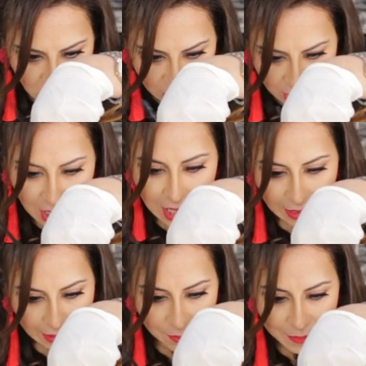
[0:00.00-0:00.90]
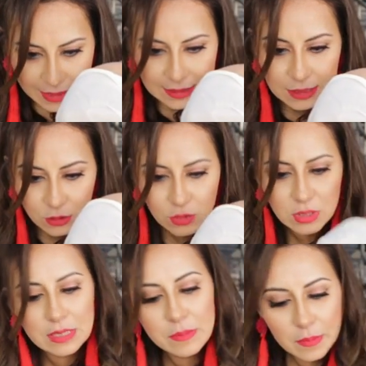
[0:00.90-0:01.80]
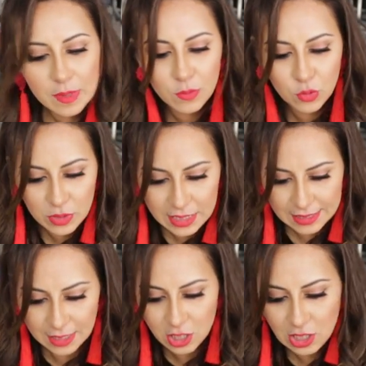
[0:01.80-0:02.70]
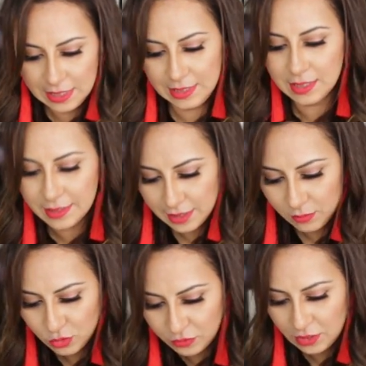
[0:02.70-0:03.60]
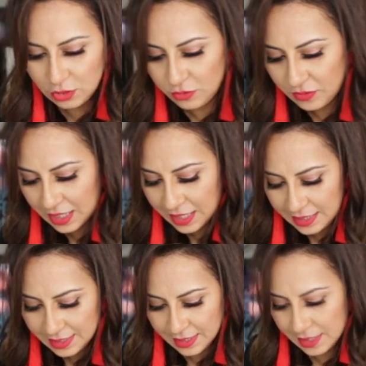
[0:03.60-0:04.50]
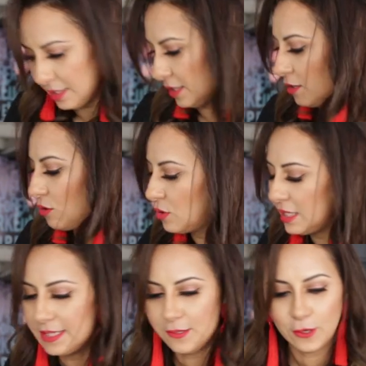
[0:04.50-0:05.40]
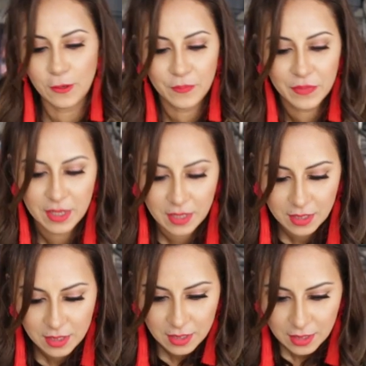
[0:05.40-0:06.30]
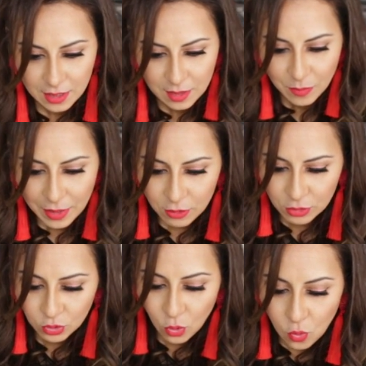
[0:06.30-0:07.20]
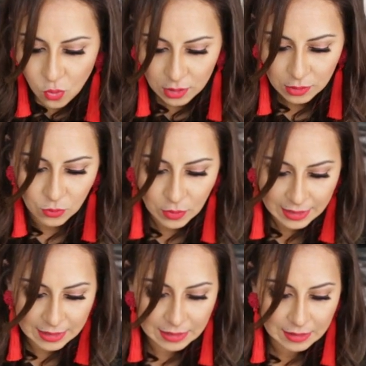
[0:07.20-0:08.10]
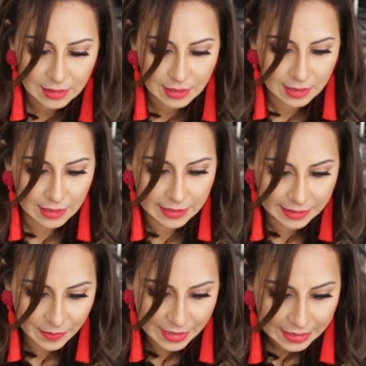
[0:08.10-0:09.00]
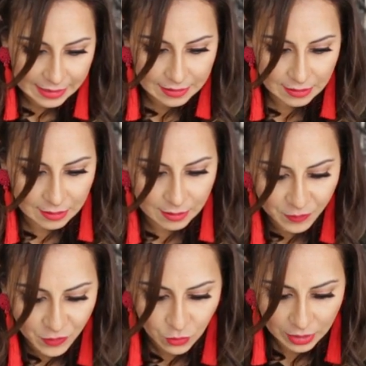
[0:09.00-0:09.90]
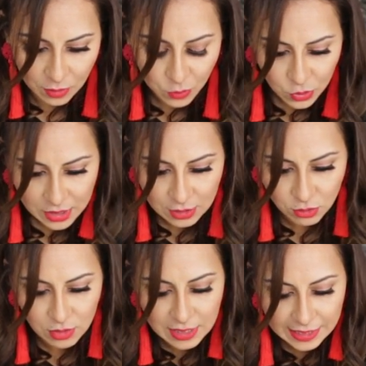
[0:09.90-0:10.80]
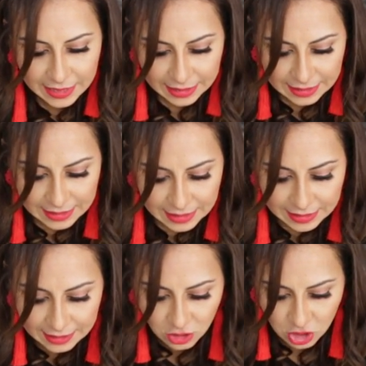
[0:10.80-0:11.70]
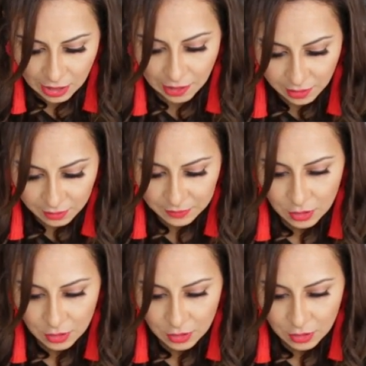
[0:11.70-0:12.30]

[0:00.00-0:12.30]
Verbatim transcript: الشعر رغم انه تسمى بلو ليساج حيت كنستعملو فيه لو فيغ اليسي يعني لو ليسور باغ كونطخ هو واحد يعني بحال قلنا واحد البروسيسوس اللي كيغدي لينا الشعره